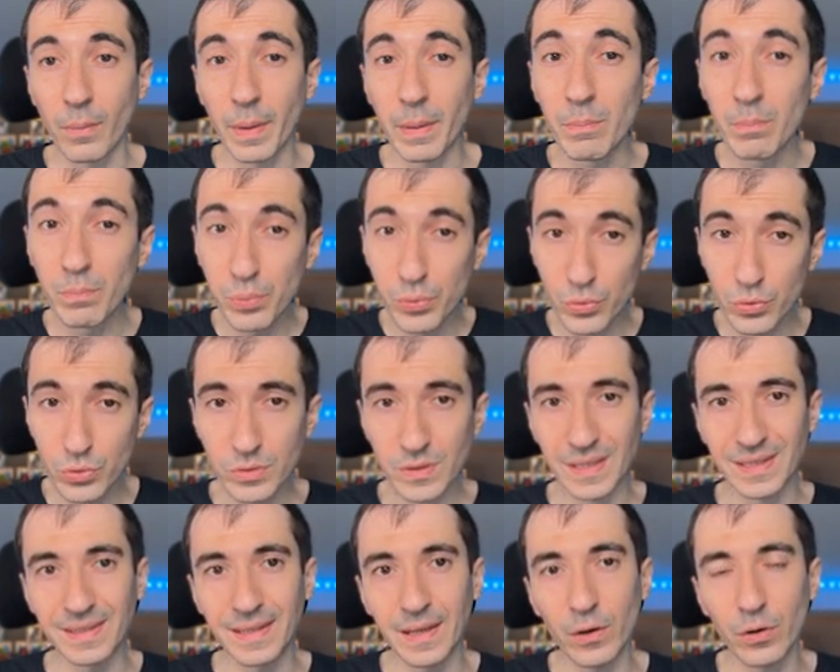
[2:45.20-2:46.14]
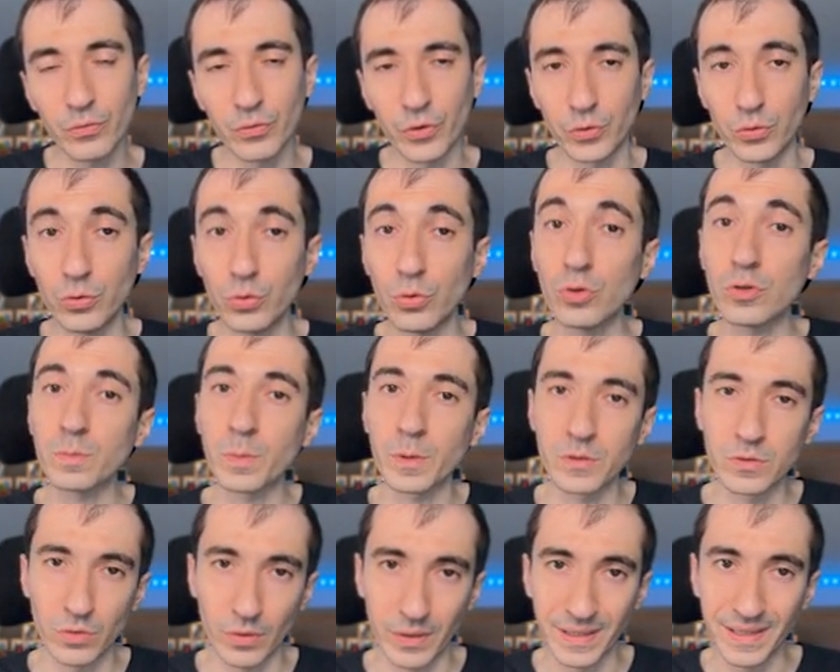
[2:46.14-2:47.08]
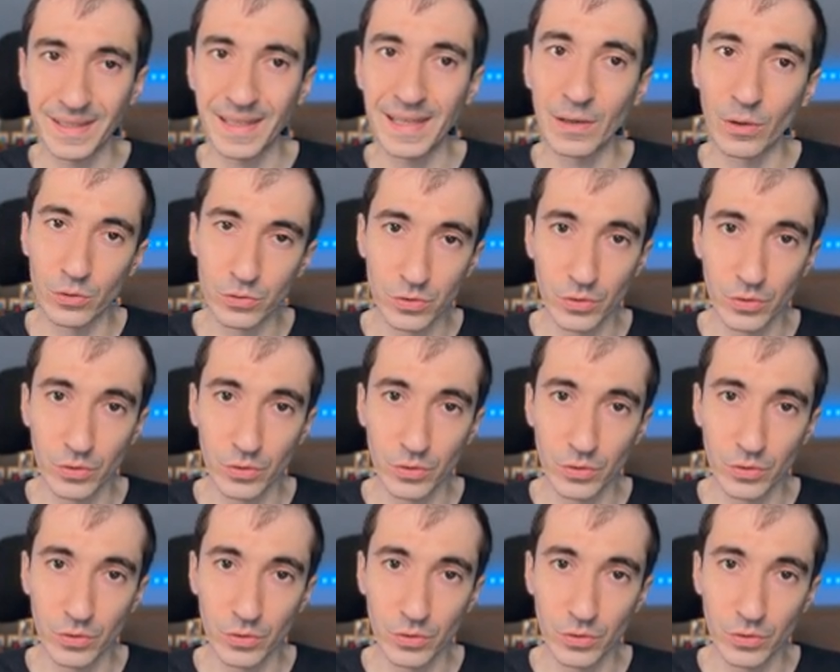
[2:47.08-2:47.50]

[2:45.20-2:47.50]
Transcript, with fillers: même plus, des revenus de sponsoring qu'ils